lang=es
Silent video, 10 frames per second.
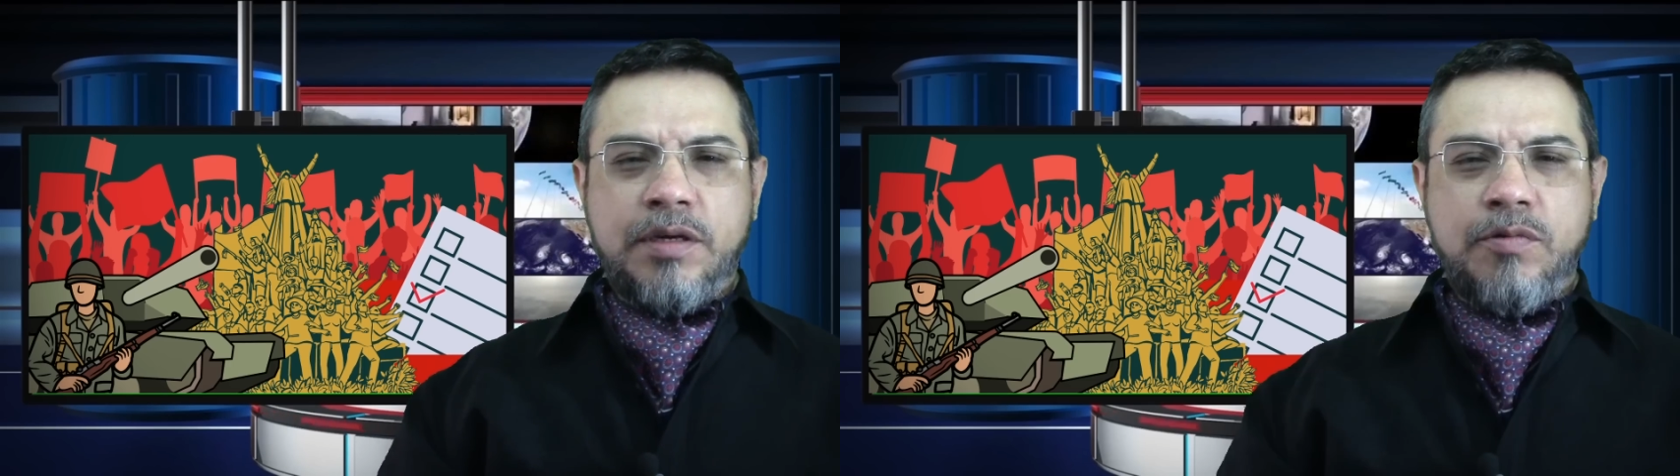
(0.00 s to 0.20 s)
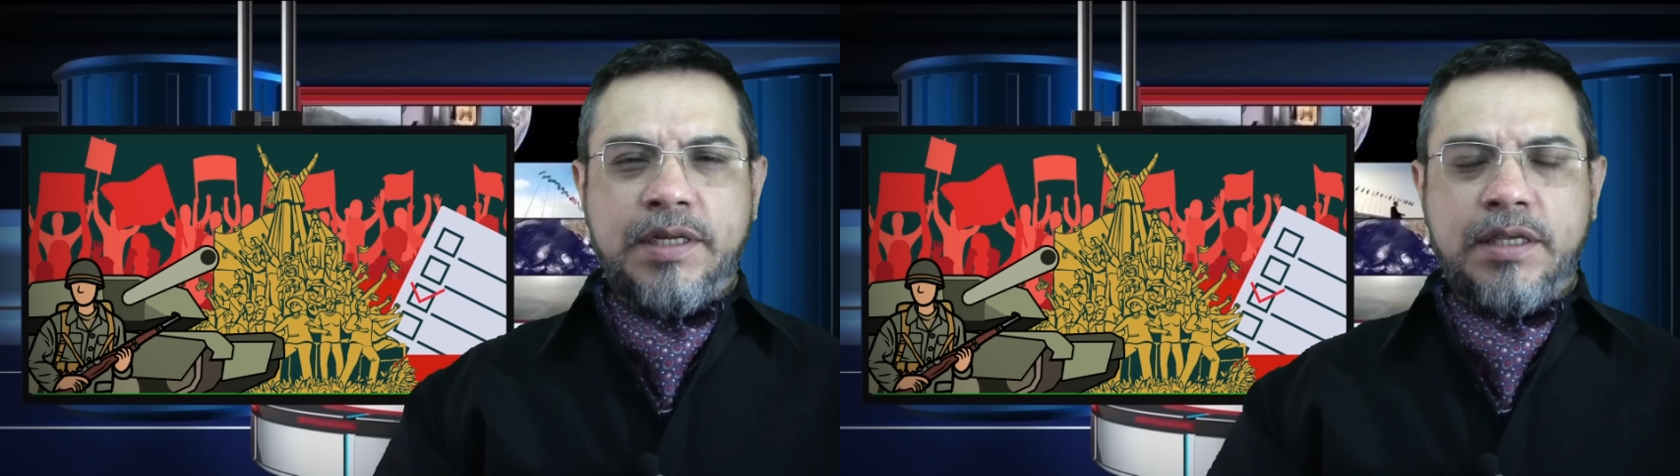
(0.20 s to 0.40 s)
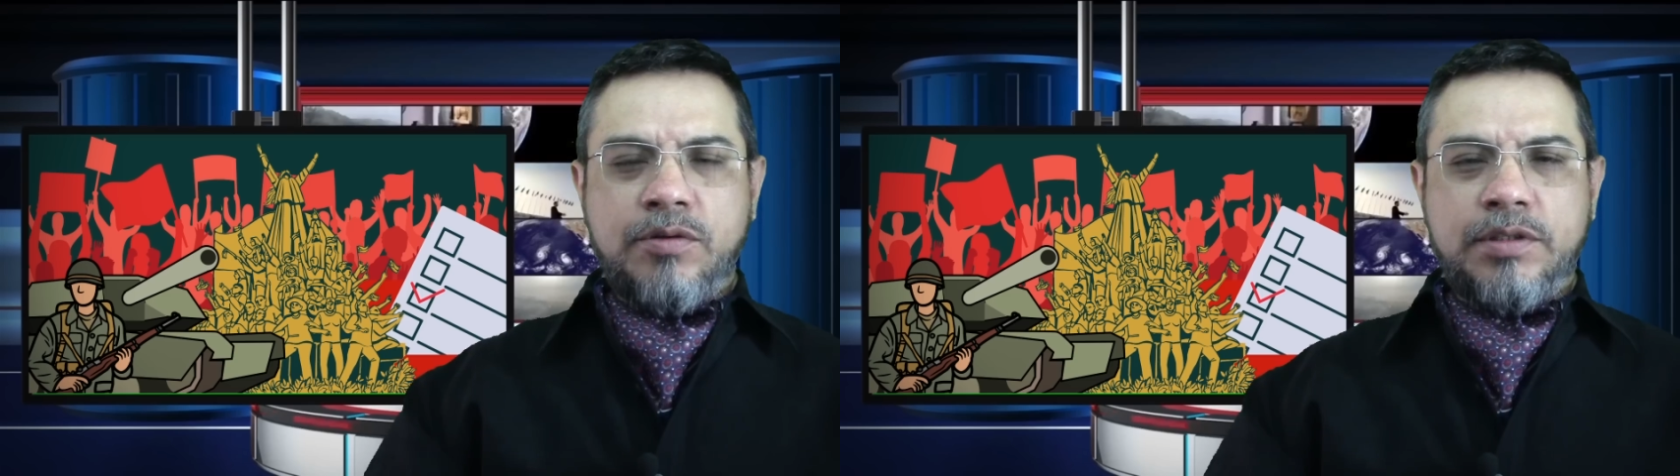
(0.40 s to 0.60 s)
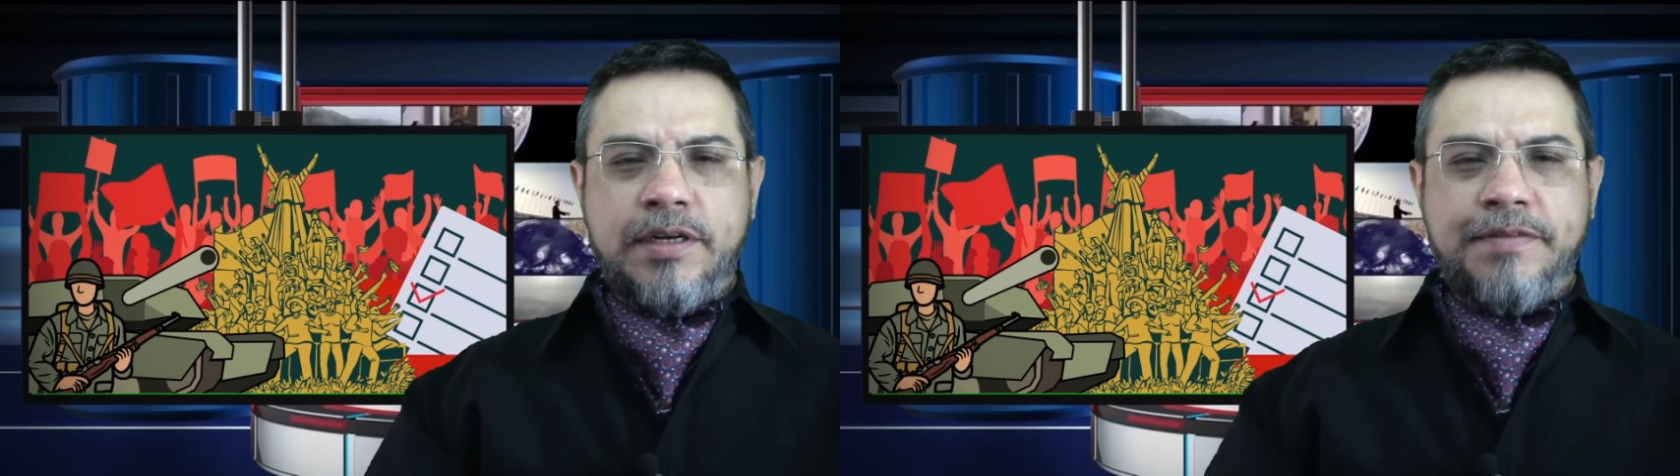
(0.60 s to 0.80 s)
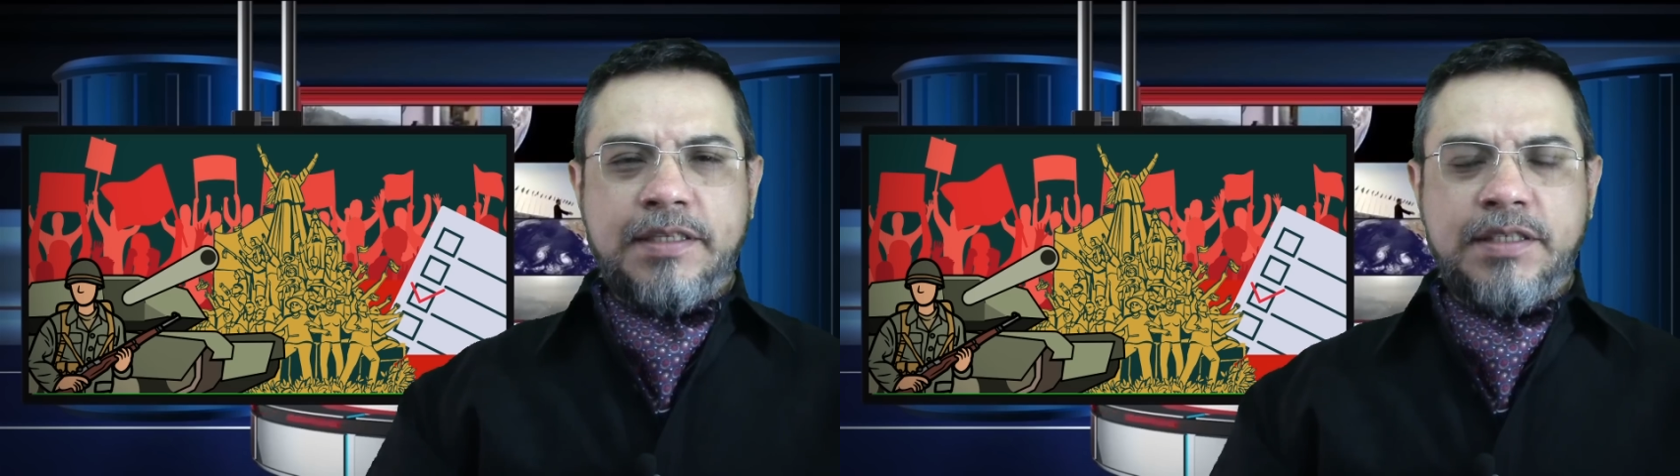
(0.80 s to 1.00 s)
de Huerta
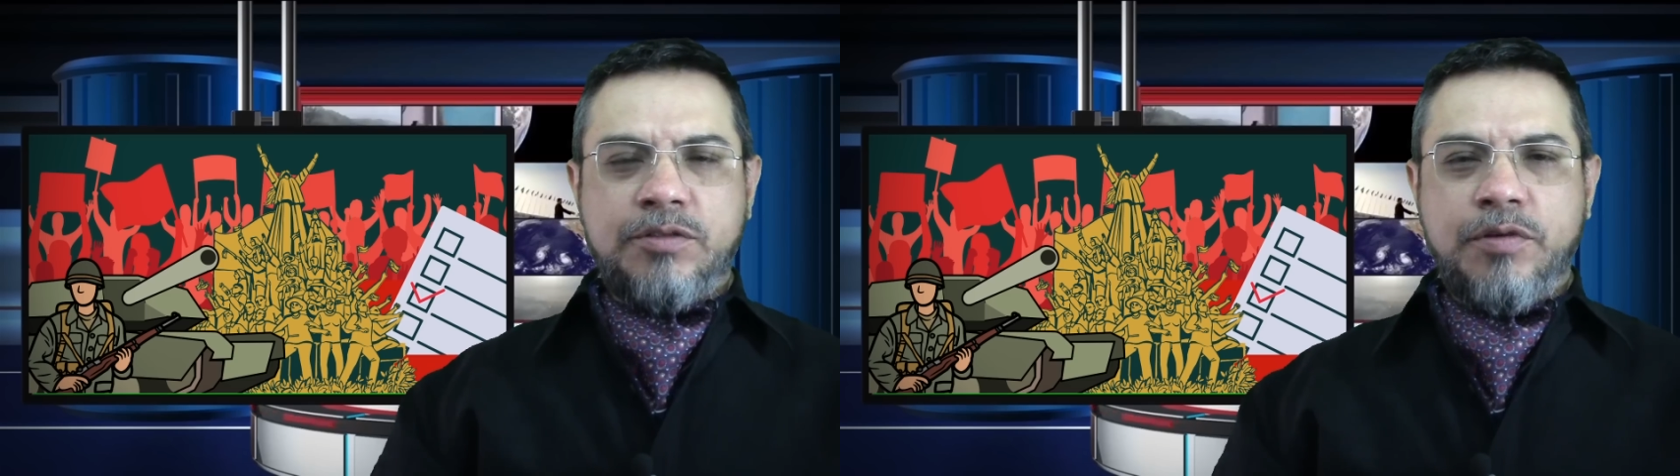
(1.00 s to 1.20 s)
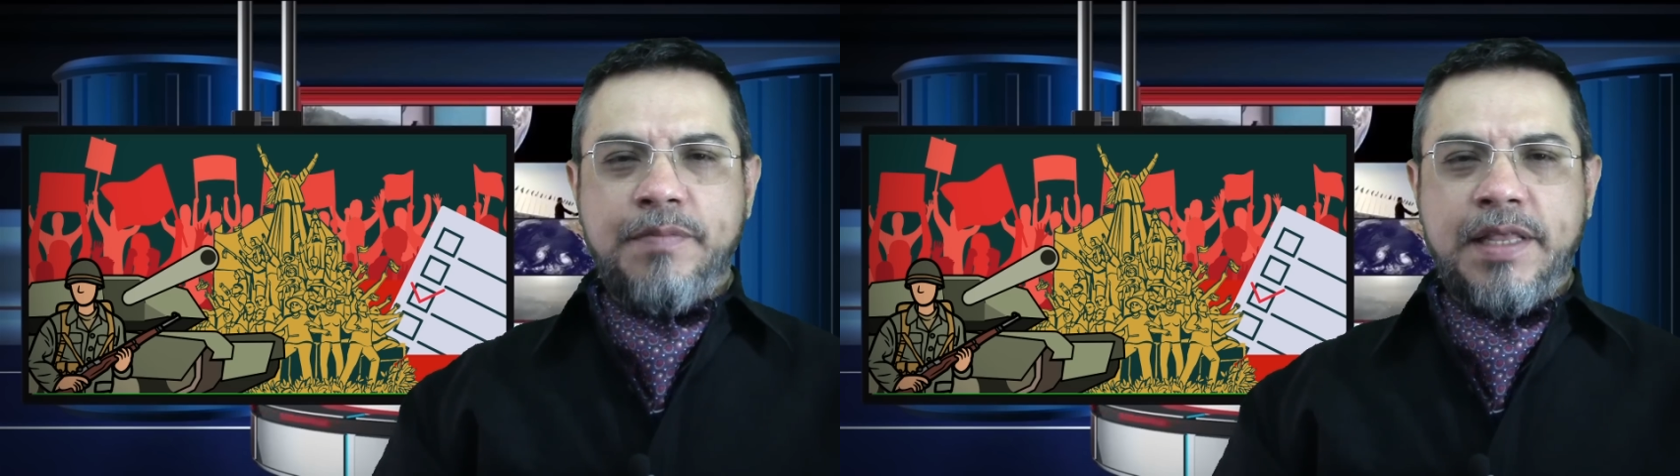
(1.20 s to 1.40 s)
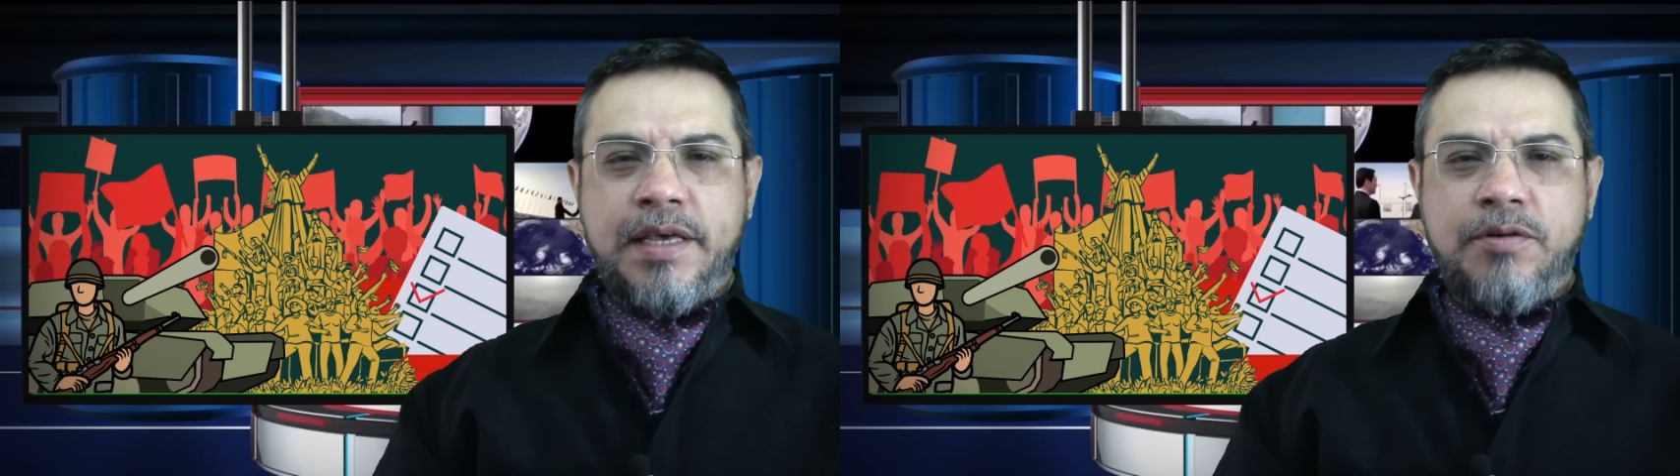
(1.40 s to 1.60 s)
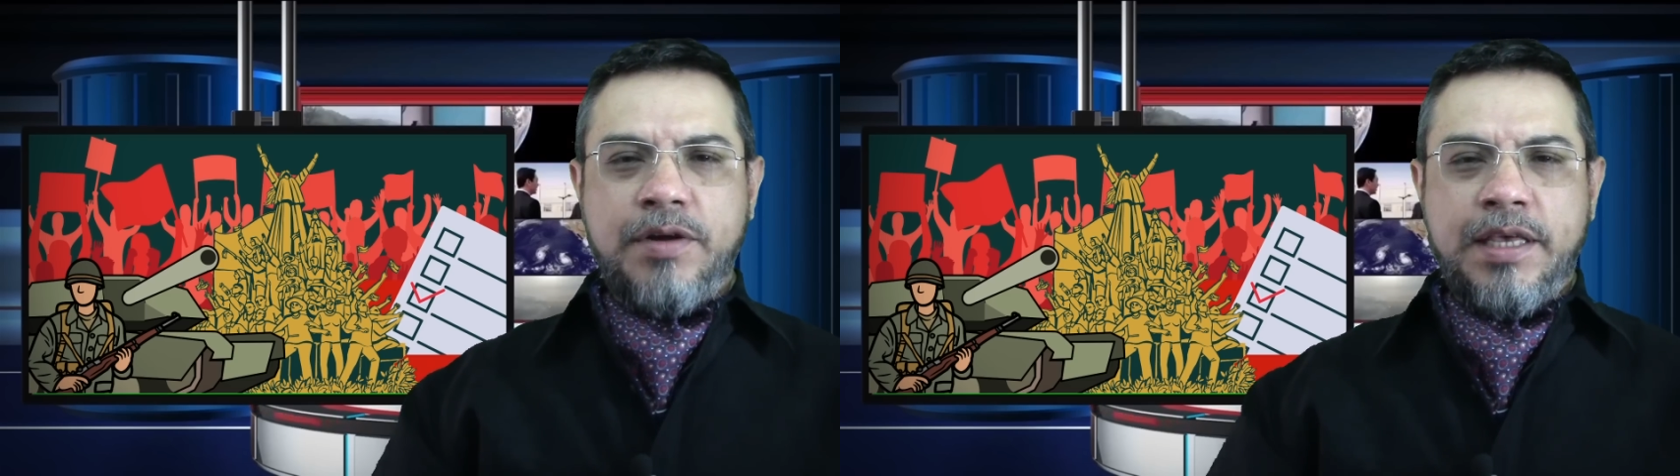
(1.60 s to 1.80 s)
contra Francisco y Madero